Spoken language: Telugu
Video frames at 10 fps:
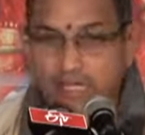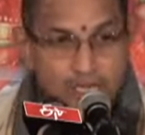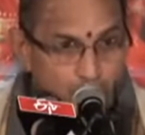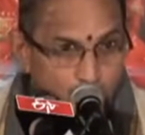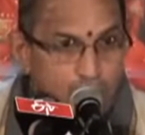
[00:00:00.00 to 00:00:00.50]

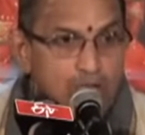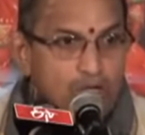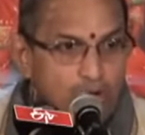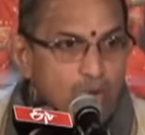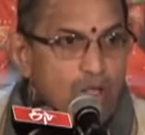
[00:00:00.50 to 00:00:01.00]
ఈ
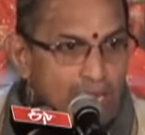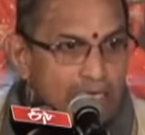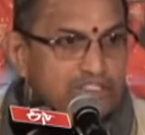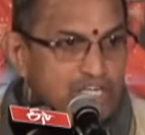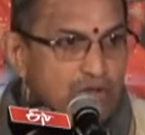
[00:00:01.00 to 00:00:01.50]
లోకంలో ఒక
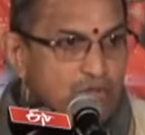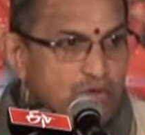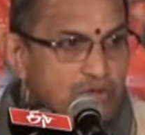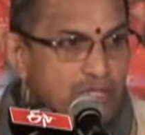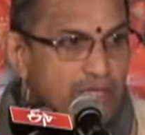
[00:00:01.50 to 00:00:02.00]
లక్షణం
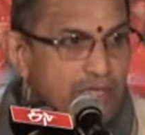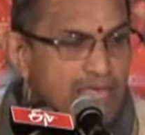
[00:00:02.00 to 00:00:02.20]
ఉంటుంది